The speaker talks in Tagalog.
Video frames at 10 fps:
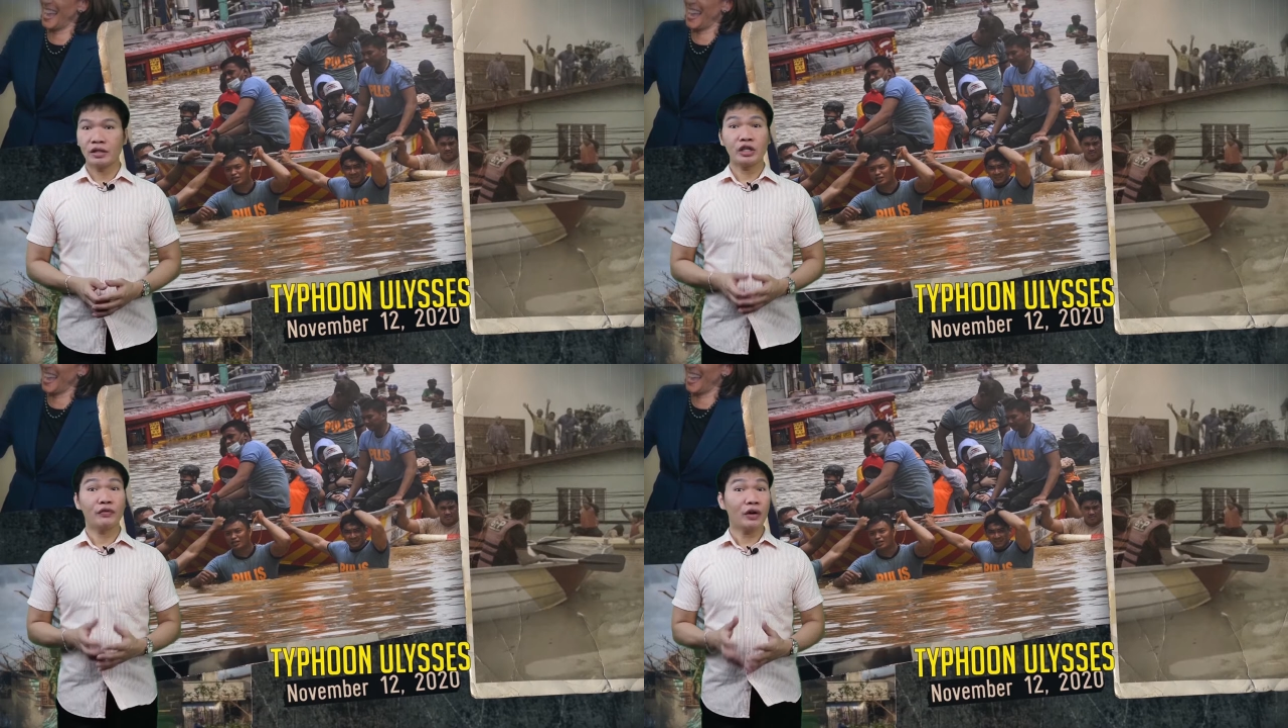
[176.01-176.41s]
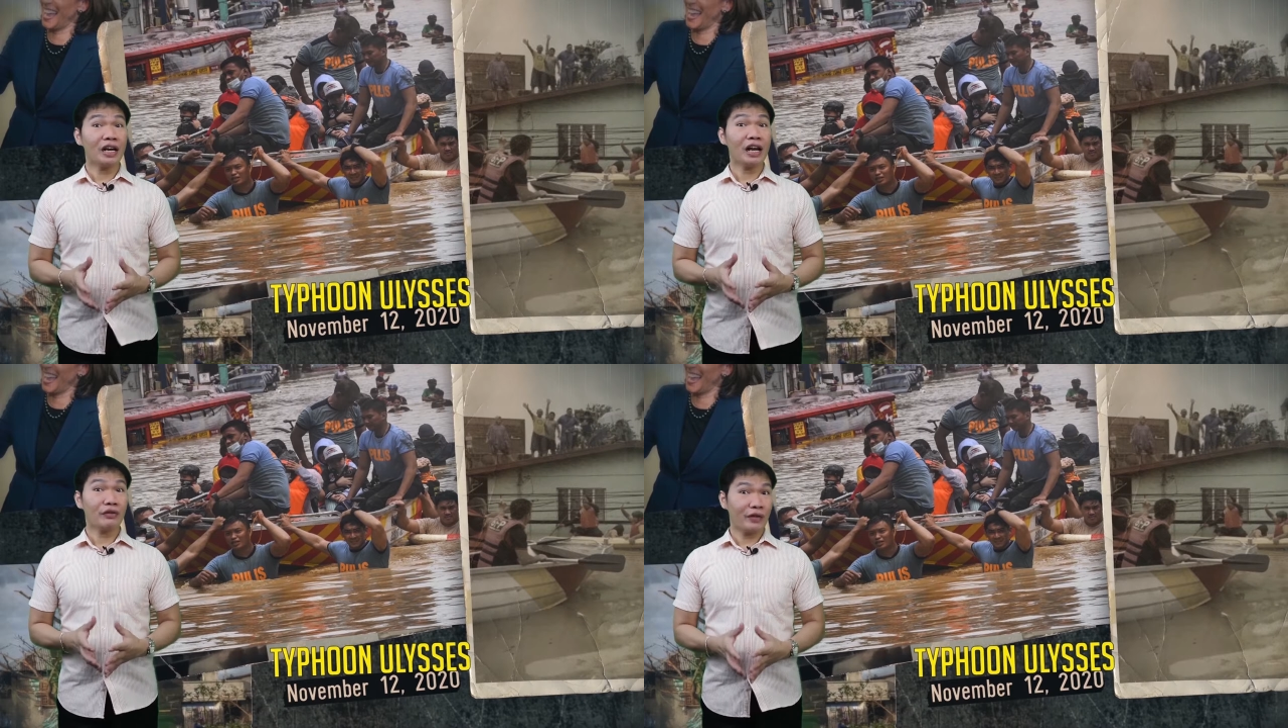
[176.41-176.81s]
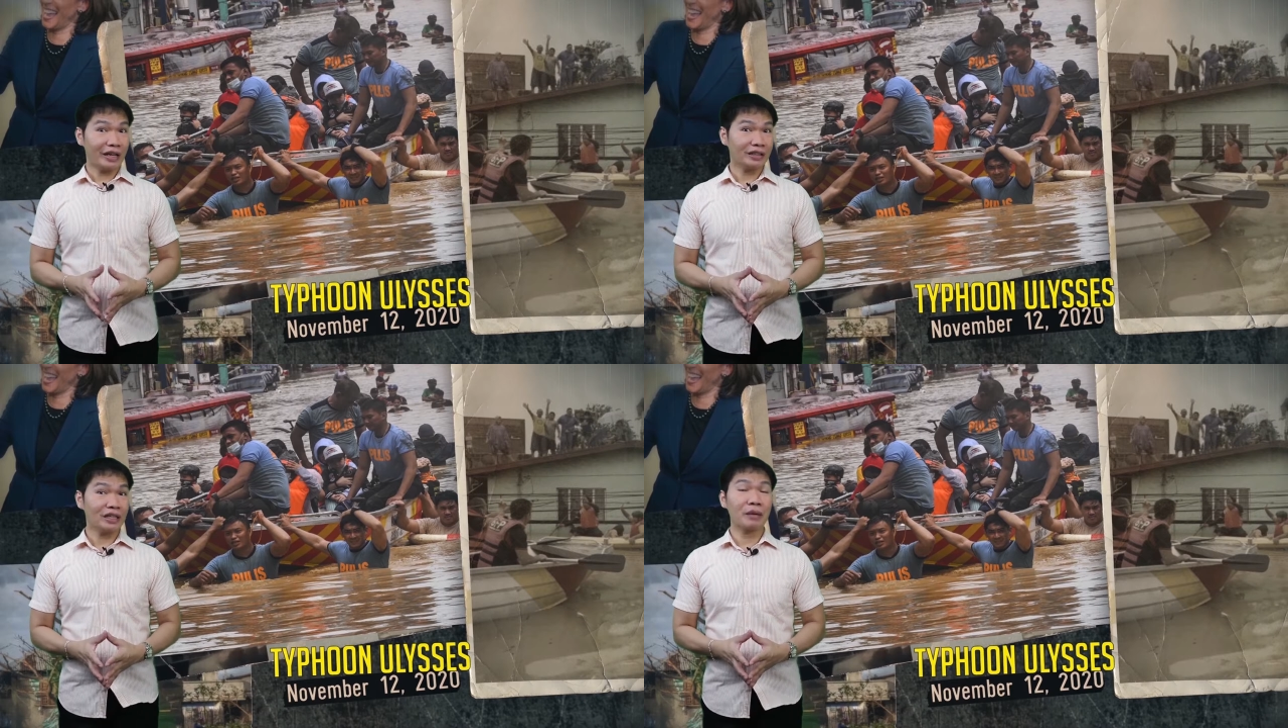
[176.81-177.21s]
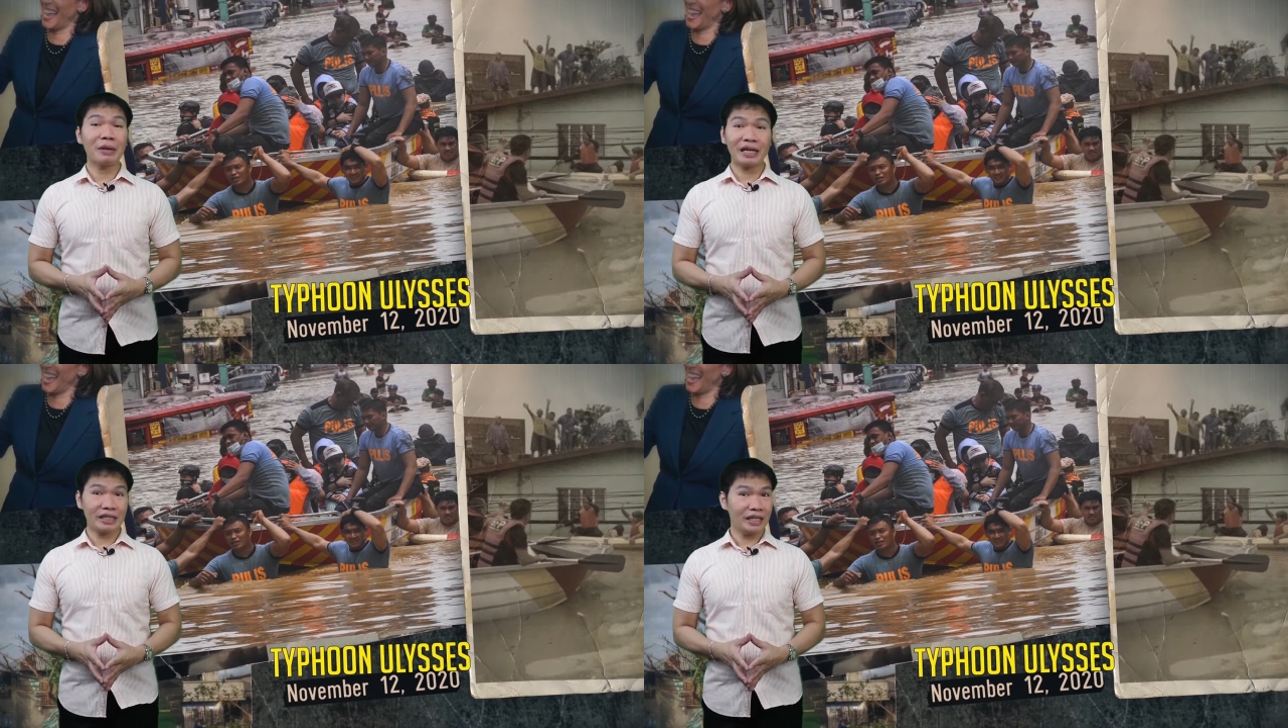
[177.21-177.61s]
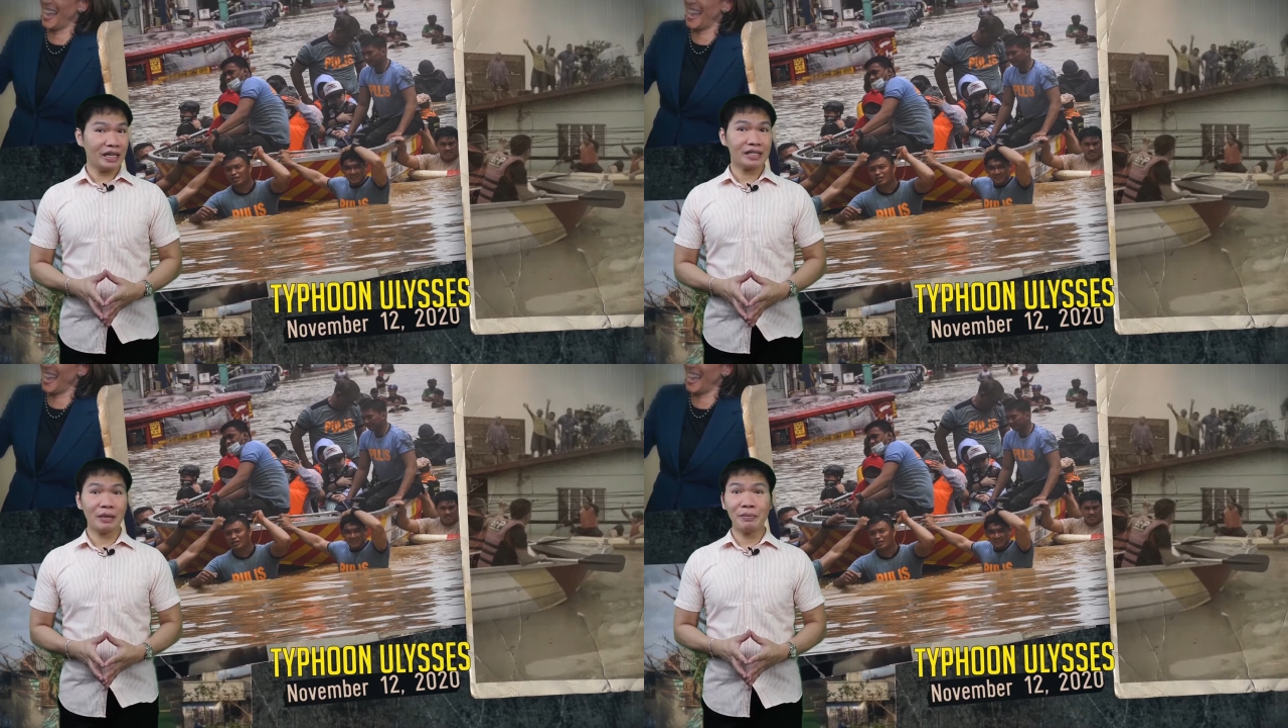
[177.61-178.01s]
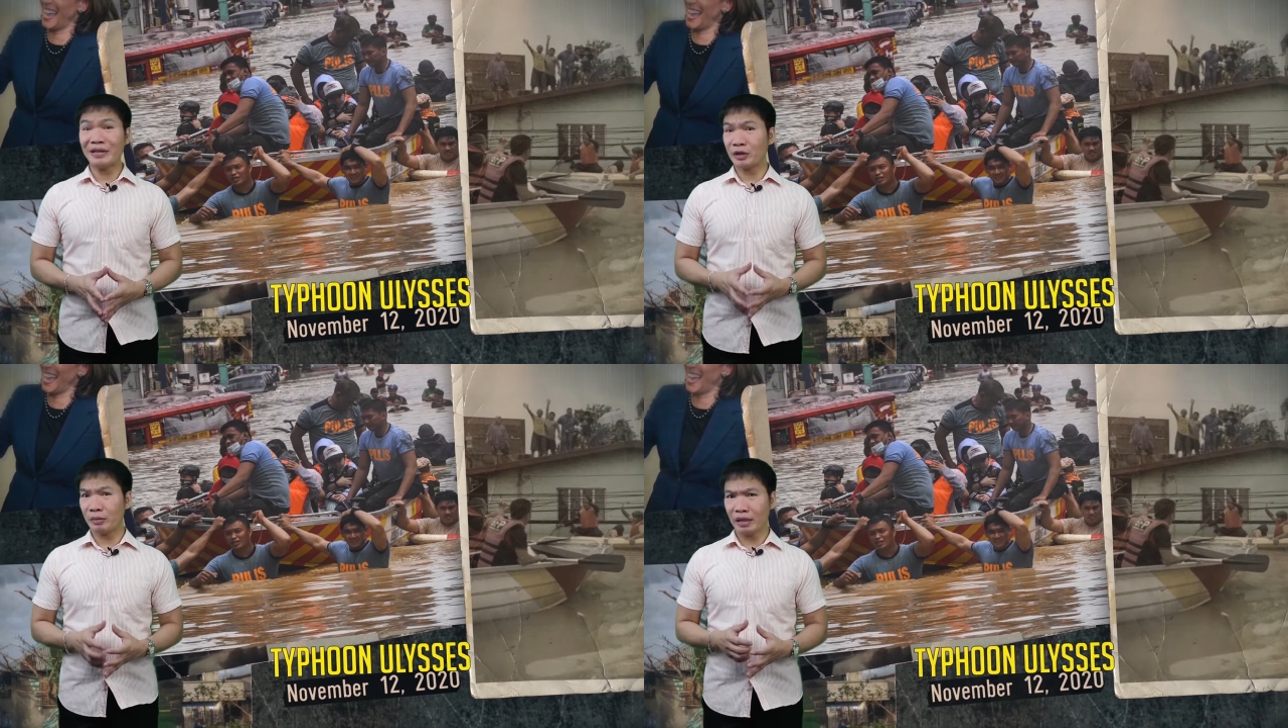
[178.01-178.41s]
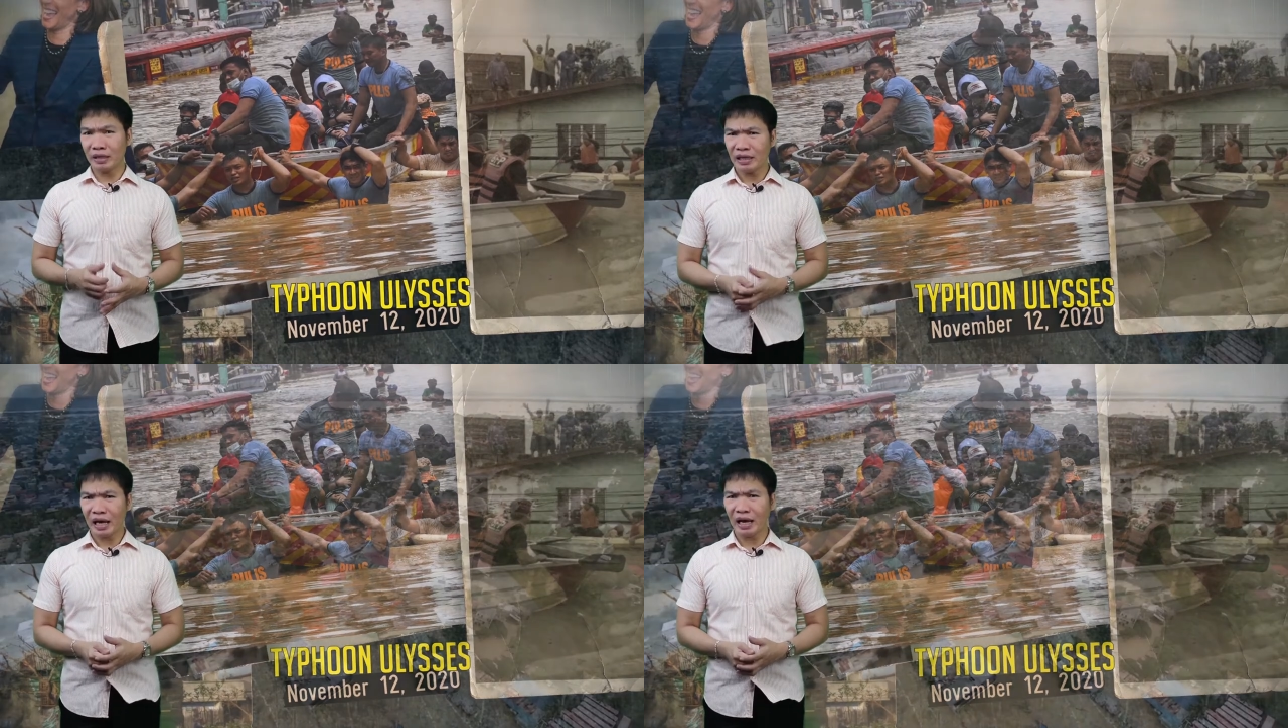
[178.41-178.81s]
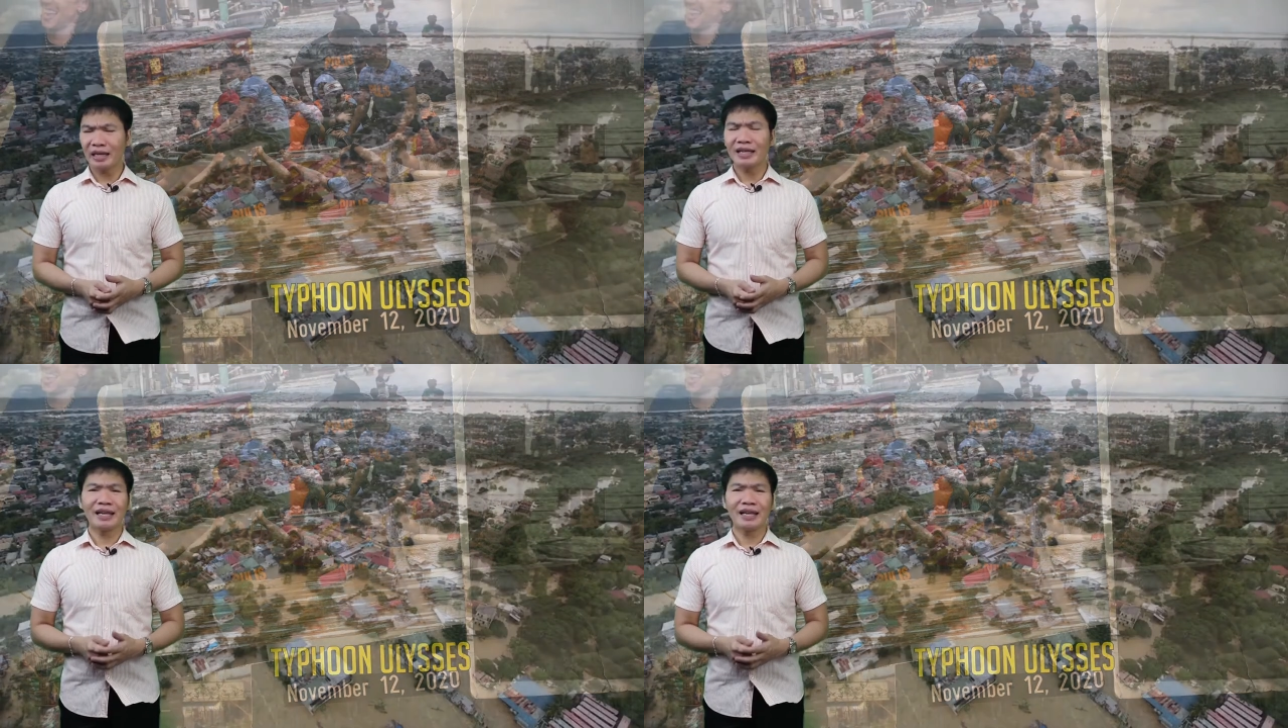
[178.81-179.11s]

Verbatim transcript: Severely affected ang Marikina sa Metro Manila